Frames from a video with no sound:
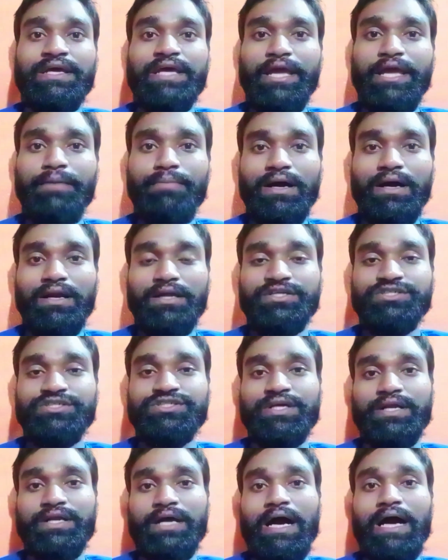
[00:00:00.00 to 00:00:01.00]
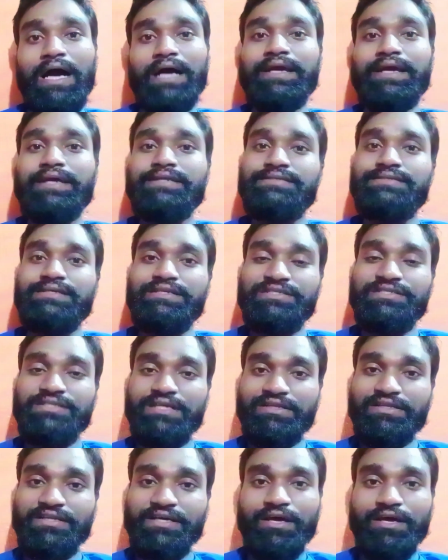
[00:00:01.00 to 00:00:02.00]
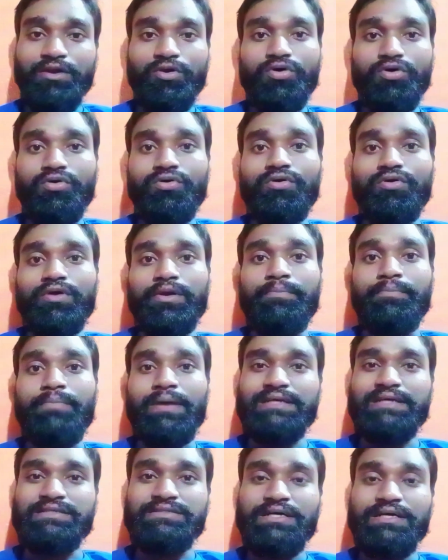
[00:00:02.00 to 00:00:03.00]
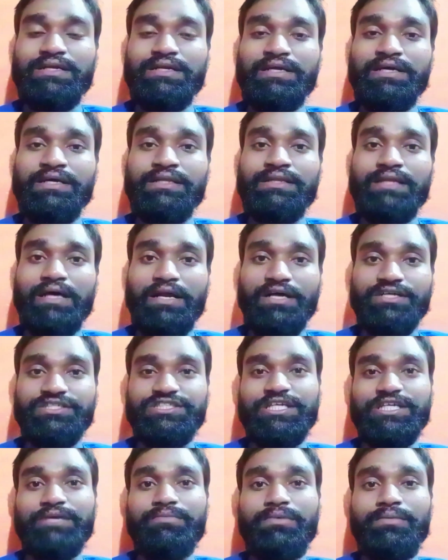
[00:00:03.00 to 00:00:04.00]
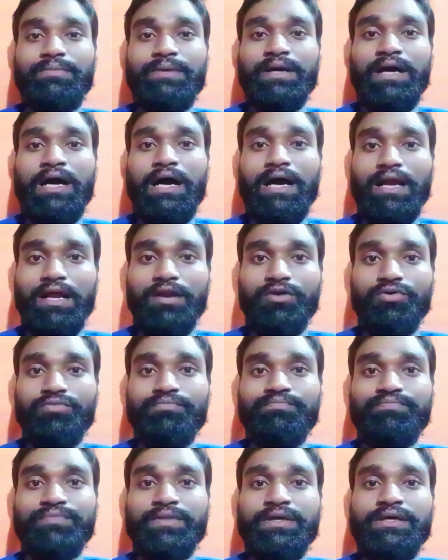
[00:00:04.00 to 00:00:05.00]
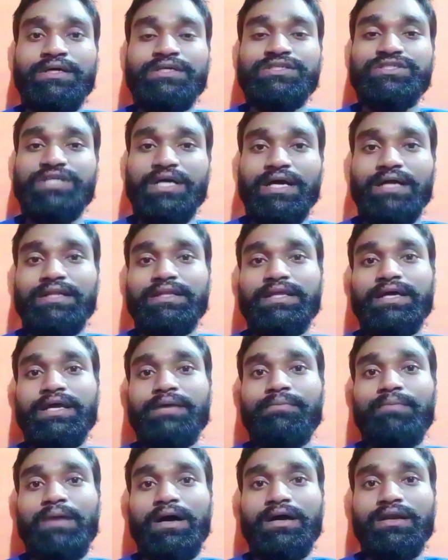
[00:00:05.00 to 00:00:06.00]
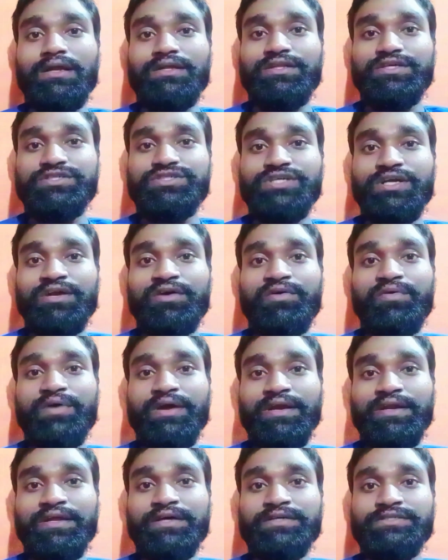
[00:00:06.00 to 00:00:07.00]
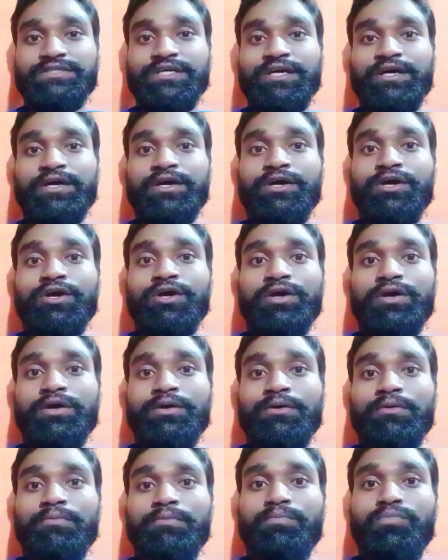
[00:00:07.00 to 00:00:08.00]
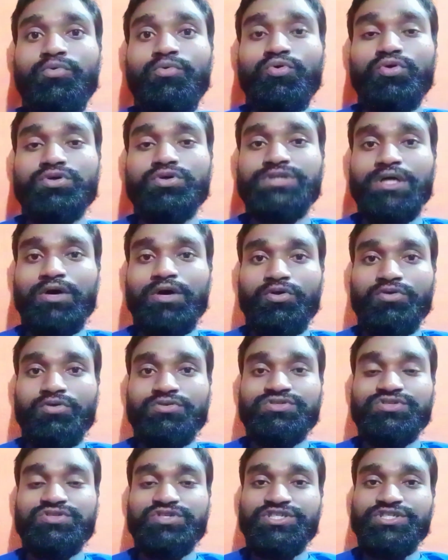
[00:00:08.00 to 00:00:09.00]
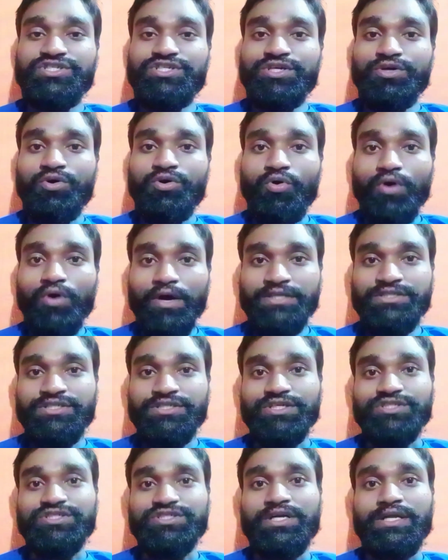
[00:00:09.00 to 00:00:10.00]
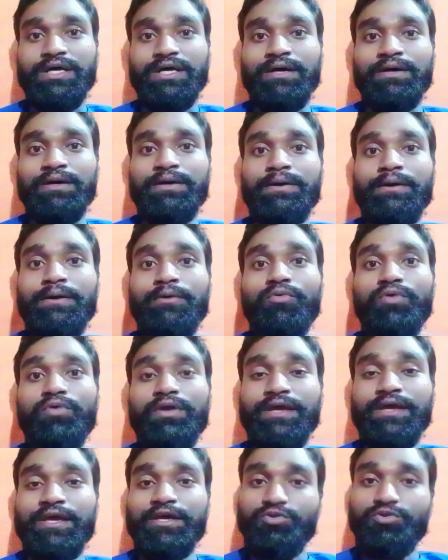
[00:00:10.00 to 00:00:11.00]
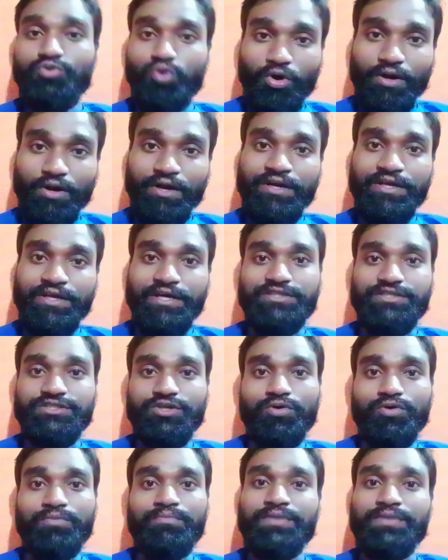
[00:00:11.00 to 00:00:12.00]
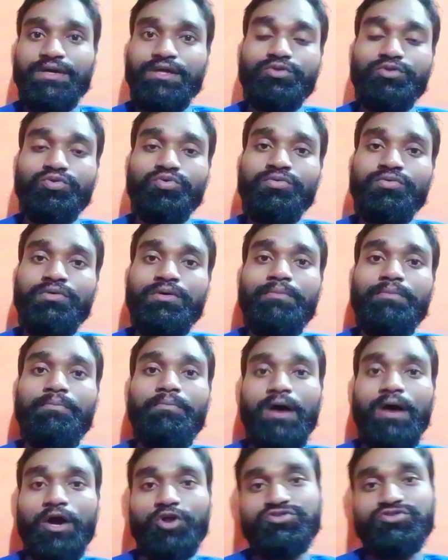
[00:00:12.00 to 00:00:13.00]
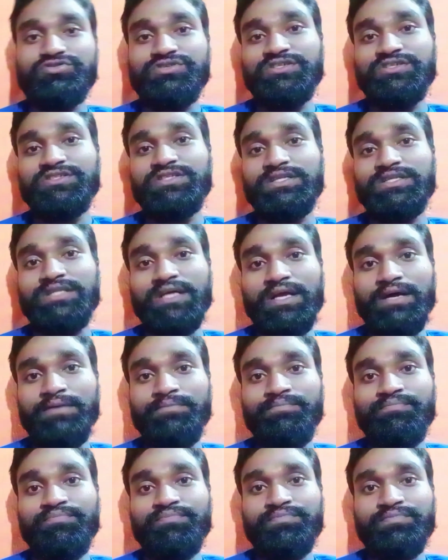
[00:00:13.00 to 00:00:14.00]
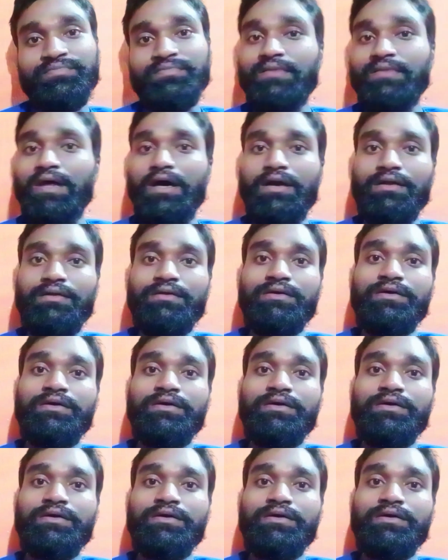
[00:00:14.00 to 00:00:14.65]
এই বাংলাদেশের আগের সিরিজটার দিকে লক্ষ্য করেন পাকিস্তানকে তারা যেভাবে হারালো সেখান থেকে বাংলাদেশের ক্রিকেটে যে পুনর্জাগরণ সৃষ্টি হয়েছে সেটা অনেকেই দরে নিয়েছিল কিন্তু ভারত সিরিজে তারা তার